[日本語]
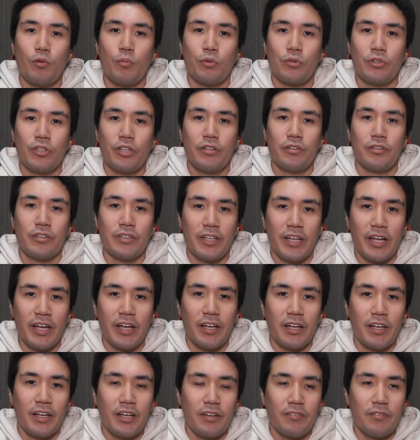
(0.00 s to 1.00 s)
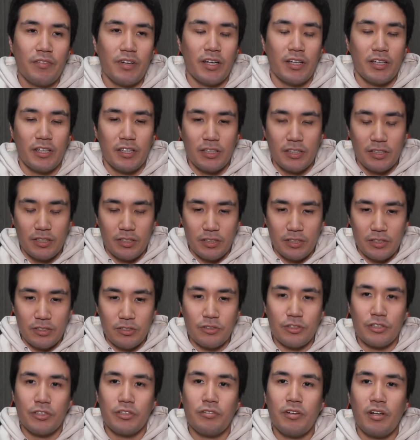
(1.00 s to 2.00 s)
思ってるんで、まあ
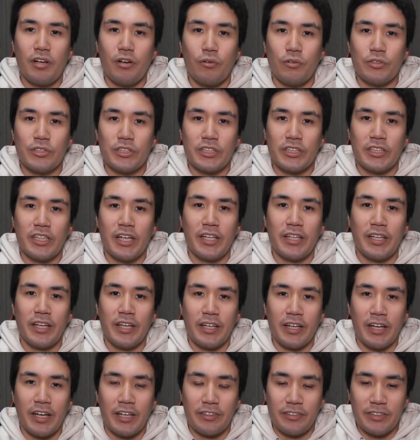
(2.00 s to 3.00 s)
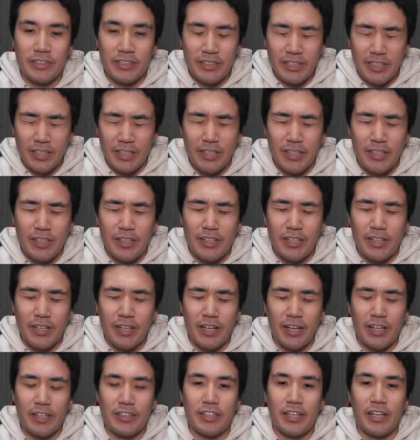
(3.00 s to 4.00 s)
そういう人はお付き合い願えるし、
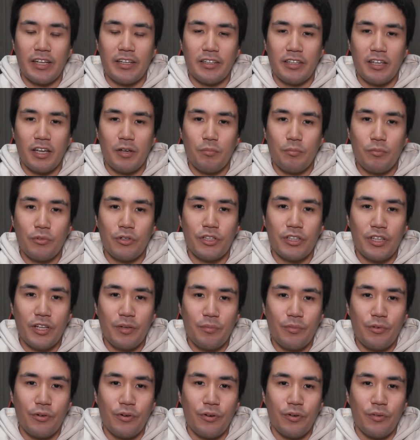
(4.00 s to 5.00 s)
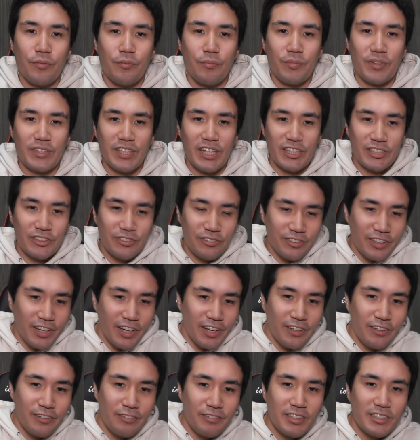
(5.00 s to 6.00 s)
反対意見も来ても、まあ多少の
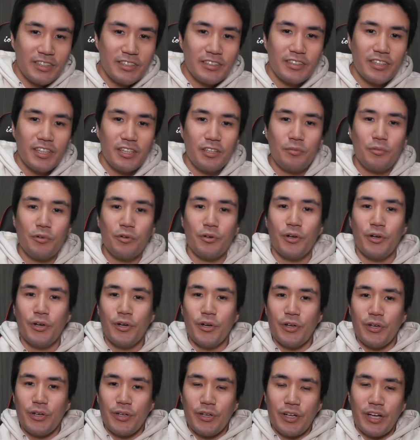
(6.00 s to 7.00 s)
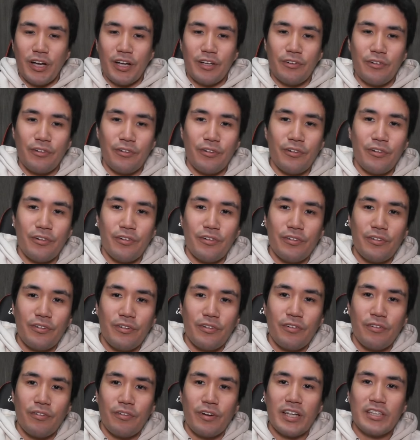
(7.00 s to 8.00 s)
反論はするけども、
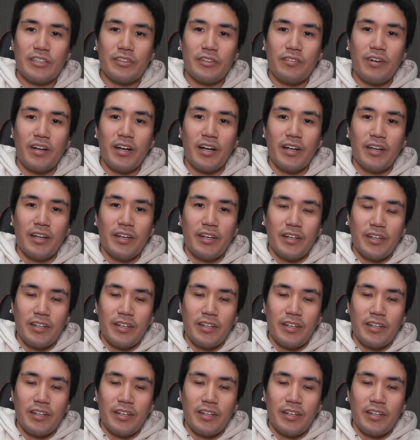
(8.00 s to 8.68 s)
俺はそれは